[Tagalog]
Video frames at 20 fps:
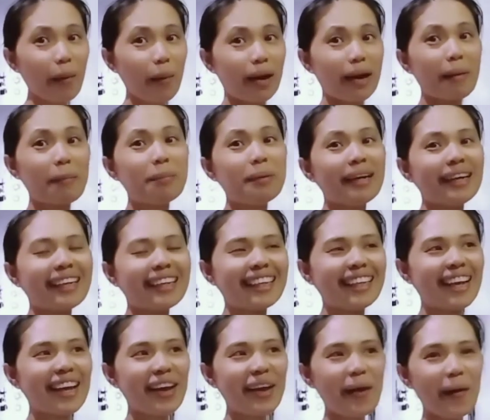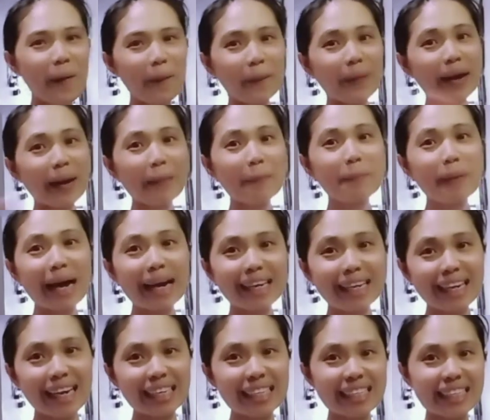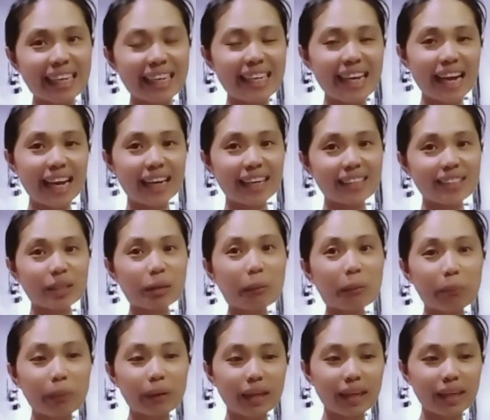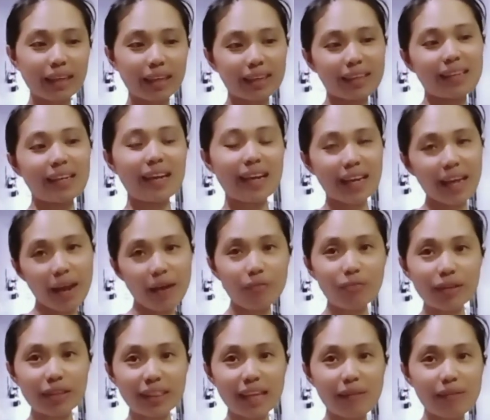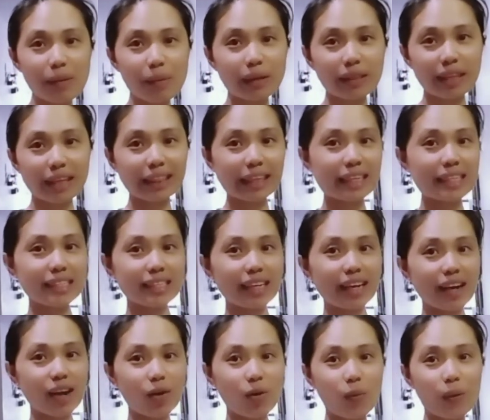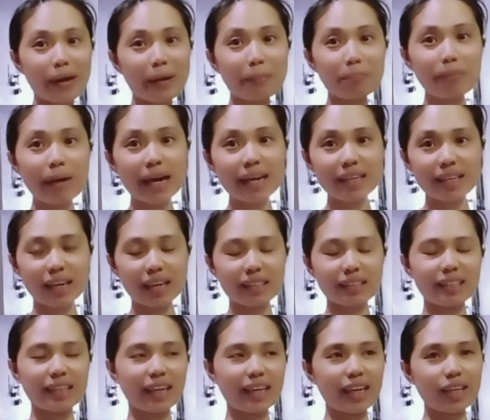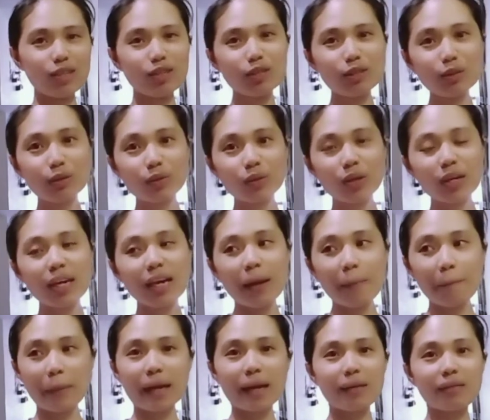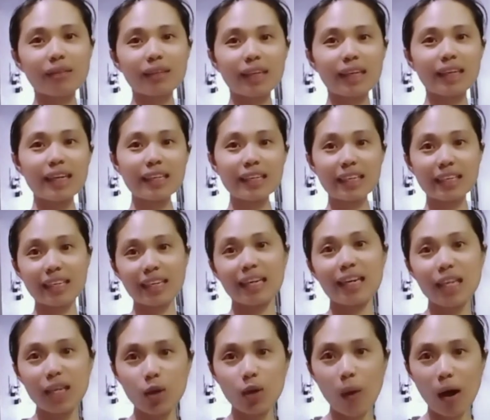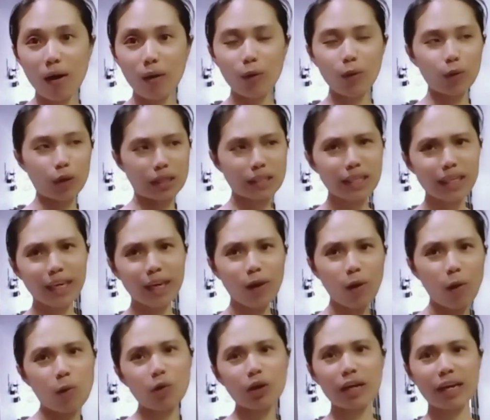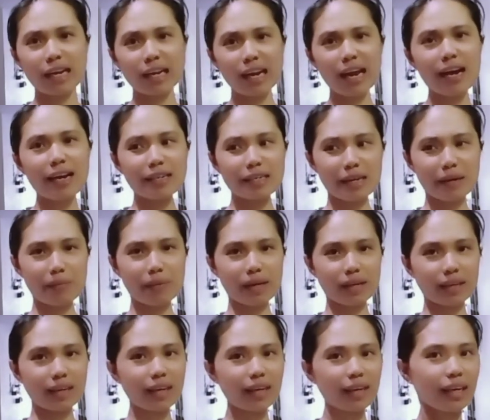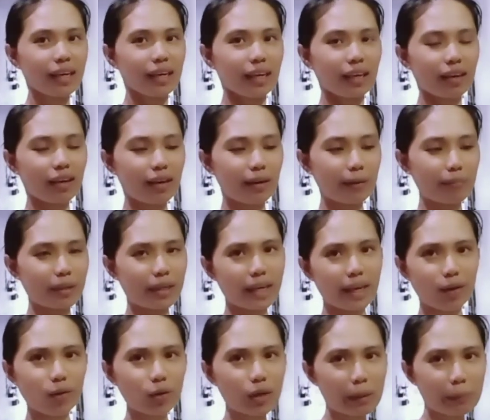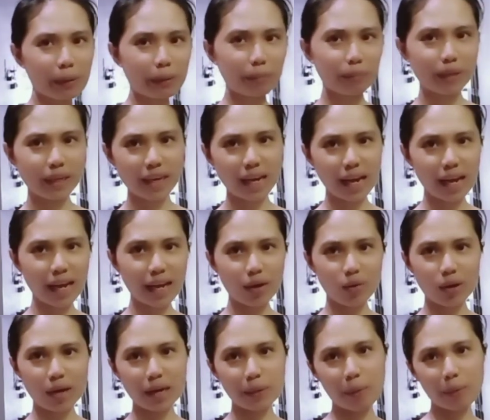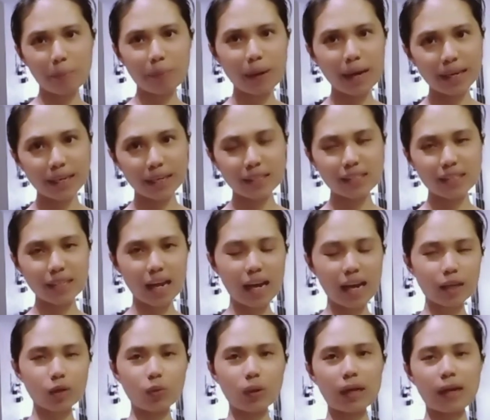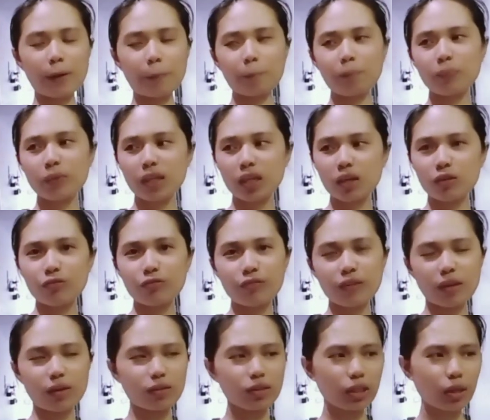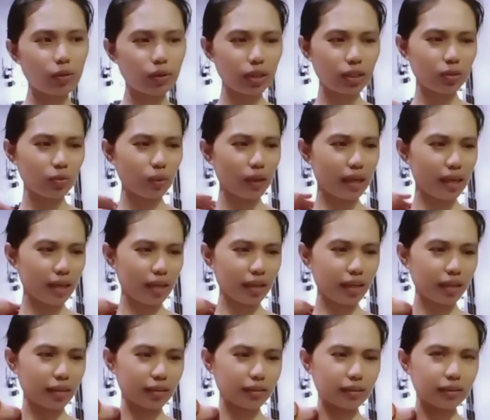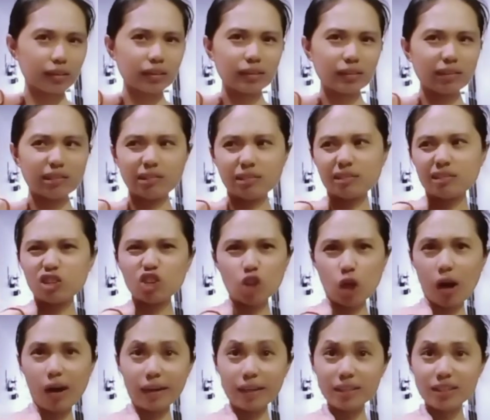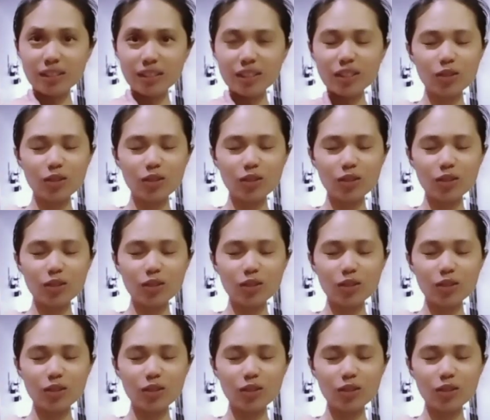Walang, walang bayad, kaya syempre, every time na magtatransact ako, walang bayad. Kaya yun yung parang kinagigiliwang ko na sige, okay lang na mag, uh, bigay ako ng magbigay. Wala namang bayad sa akin. Walang fee. Ang tawag yun, walang charge.